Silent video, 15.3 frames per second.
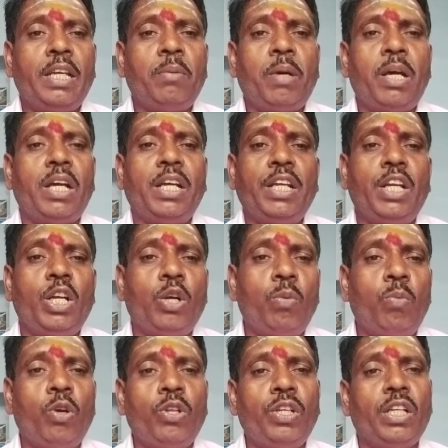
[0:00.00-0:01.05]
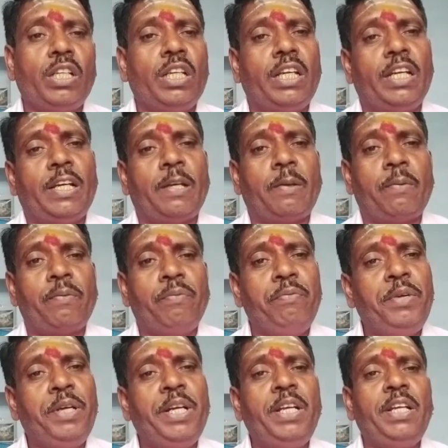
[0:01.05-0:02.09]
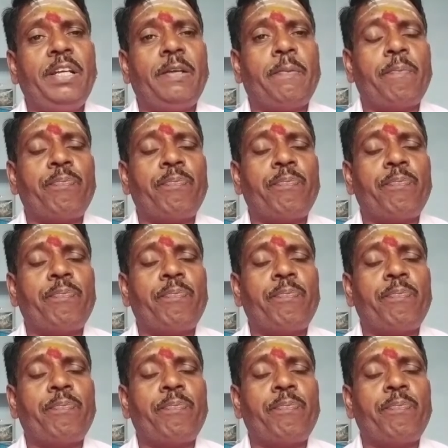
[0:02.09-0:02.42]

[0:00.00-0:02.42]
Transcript: அதிகமாக இருக்கும் பொழுது அந்த வீடு